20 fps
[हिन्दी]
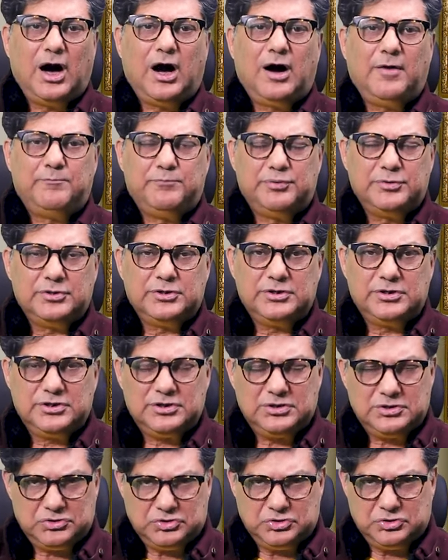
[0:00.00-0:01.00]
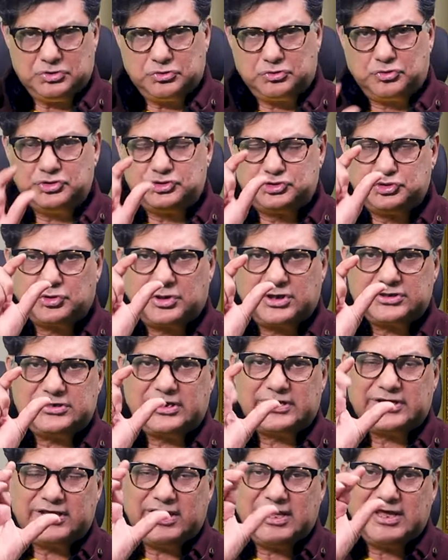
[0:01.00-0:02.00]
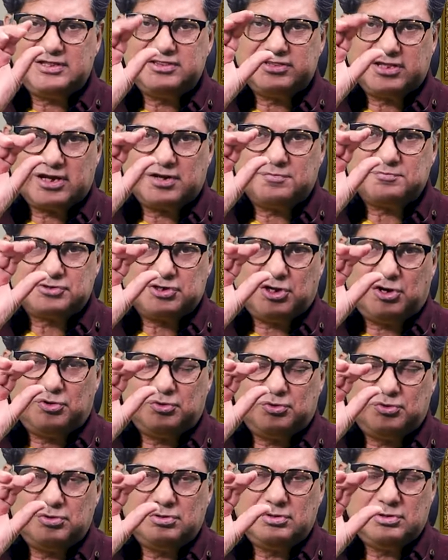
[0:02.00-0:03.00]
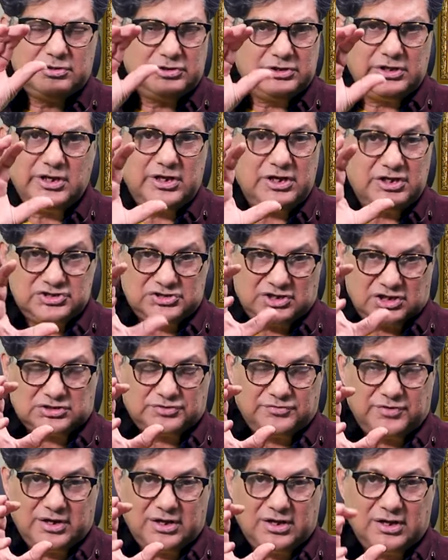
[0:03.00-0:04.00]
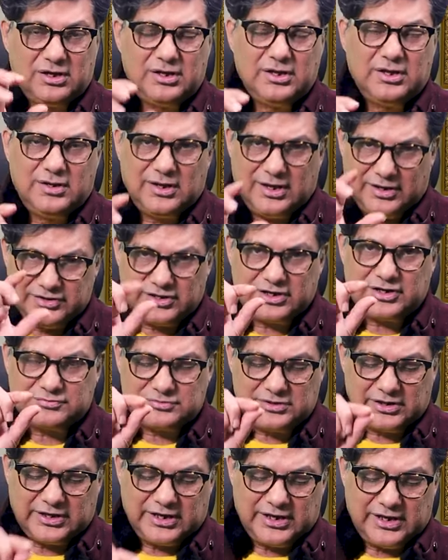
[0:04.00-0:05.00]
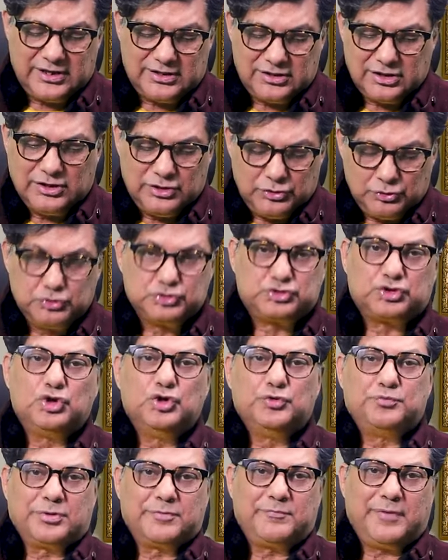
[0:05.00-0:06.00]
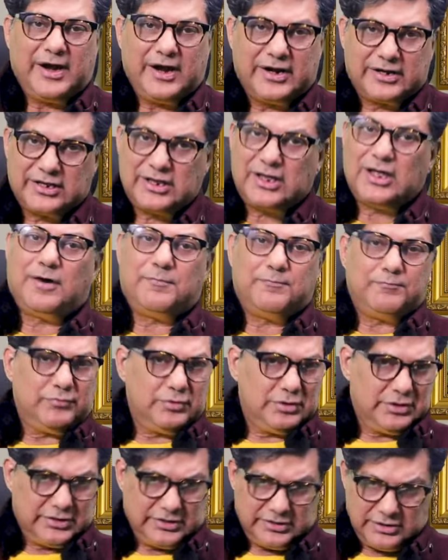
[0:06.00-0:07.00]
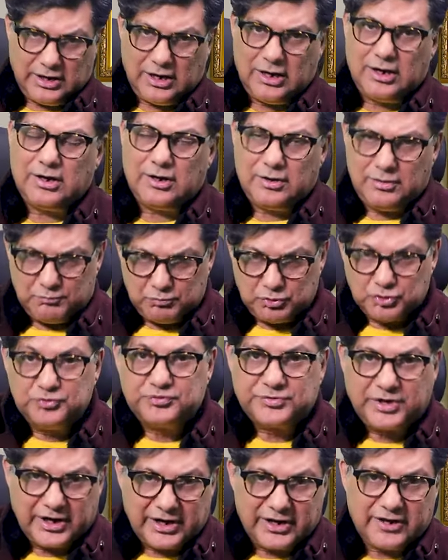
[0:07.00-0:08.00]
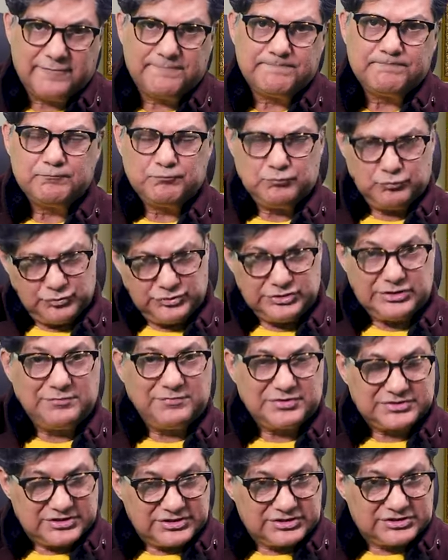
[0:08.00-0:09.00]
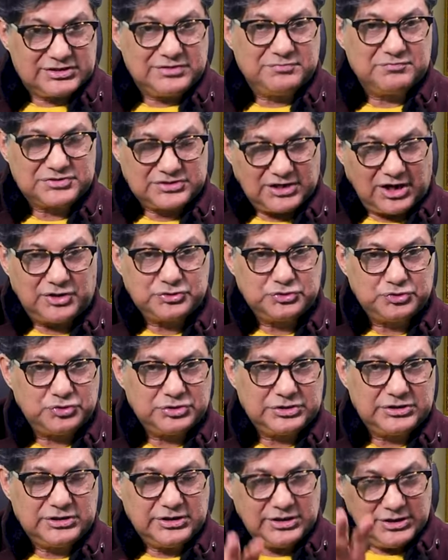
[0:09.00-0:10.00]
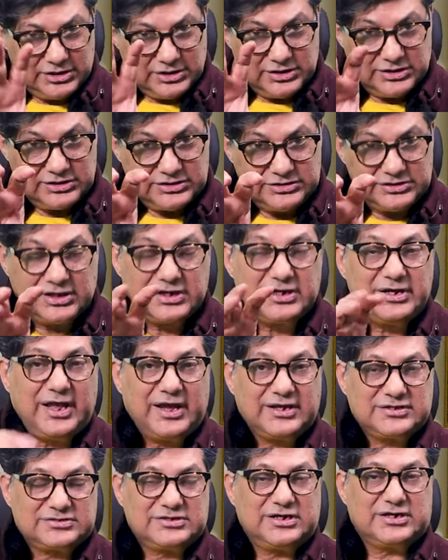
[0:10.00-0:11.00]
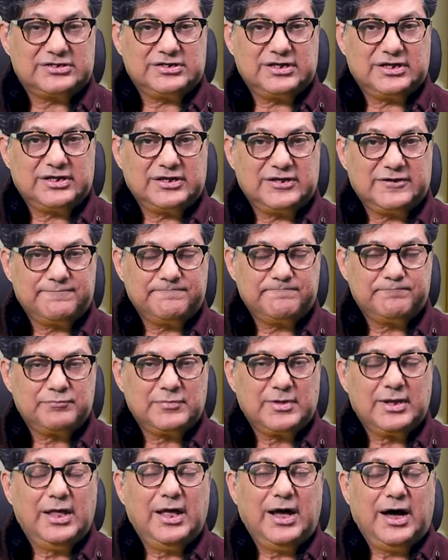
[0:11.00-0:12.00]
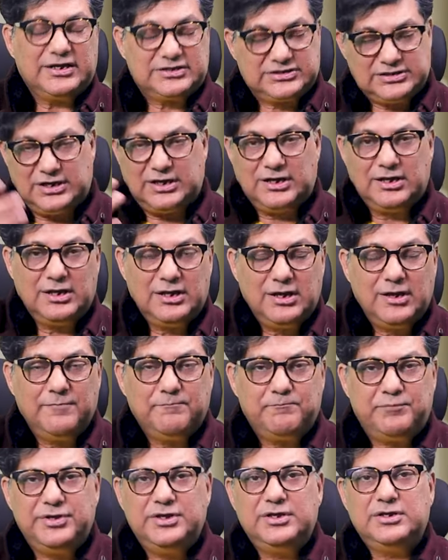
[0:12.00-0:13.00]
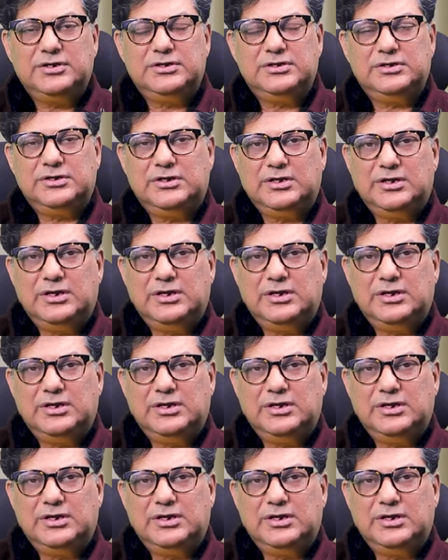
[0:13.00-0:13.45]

आप कोई छोटा सा गेंद नरम सा हो ये नहीं सख्त वाला नरम सा गेंद उसके ऊपर बैठ के आप मूव करें ये मसल्स की मसाज होगी ये रिलैक्स कर देंगे अच्छा फिर